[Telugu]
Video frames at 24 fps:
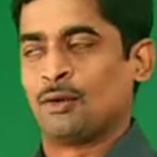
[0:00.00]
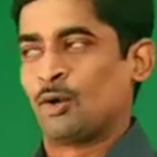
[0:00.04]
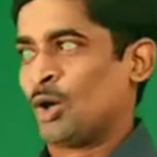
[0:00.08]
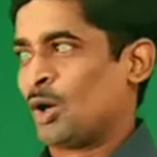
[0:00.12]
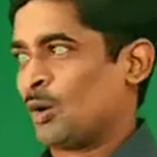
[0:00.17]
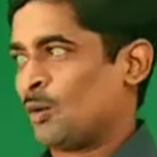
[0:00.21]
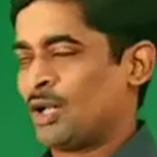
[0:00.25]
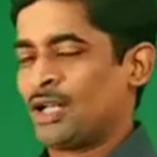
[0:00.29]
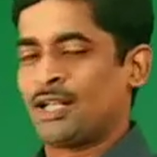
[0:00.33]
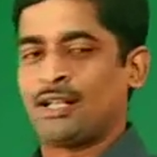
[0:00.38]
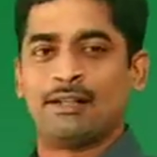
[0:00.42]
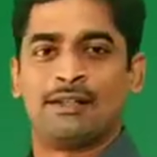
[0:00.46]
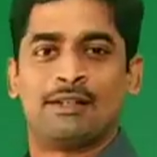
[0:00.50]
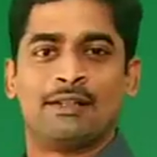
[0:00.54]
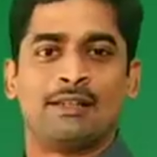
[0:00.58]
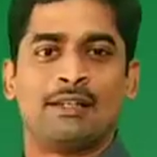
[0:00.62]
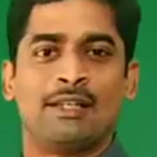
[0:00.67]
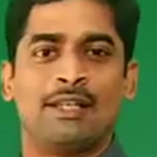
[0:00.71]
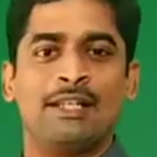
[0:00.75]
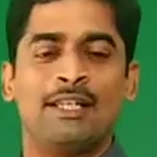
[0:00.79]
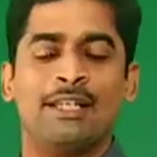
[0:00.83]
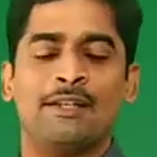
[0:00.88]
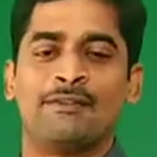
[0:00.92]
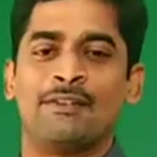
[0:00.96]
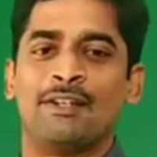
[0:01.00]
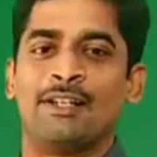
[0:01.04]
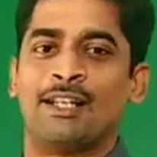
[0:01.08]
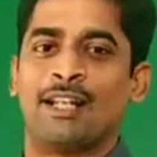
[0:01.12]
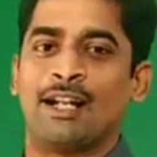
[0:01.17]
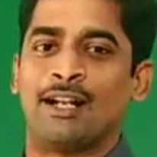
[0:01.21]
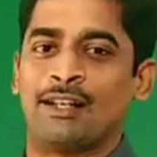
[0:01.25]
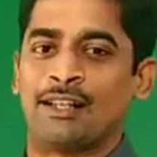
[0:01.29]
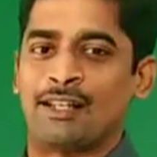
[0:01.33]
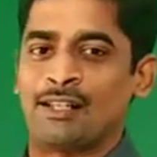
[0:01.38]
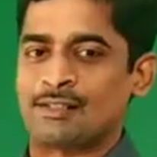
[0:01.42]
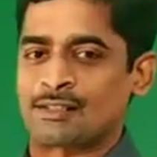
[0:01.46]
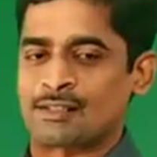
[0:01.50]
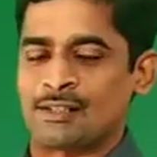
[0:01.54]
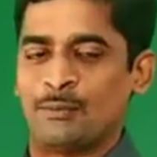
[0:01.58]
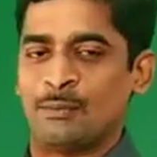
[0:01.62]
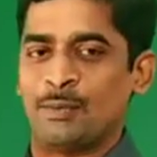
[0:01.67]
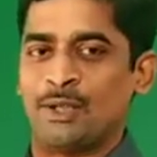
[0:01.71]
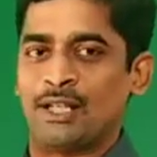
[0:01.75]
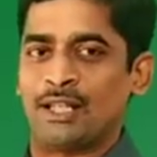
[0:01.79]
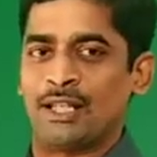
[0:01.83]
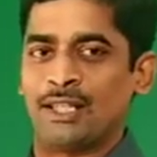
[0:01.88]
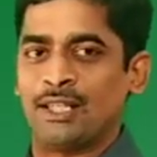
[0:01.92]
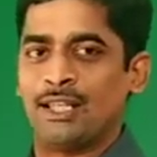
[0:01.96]
ఓవర్ ఇన్డిఫినిట్ ఆర్టికల్స్
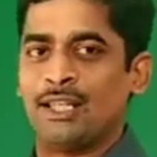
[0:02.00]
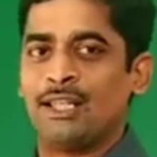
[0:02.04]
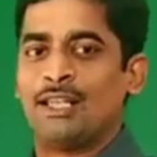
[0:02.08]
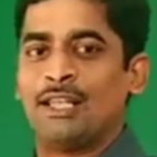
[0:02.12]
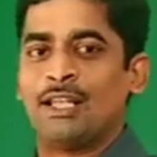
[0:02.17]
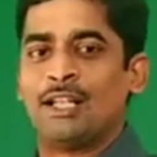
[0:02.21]
కంప్లీట్ అయ్యే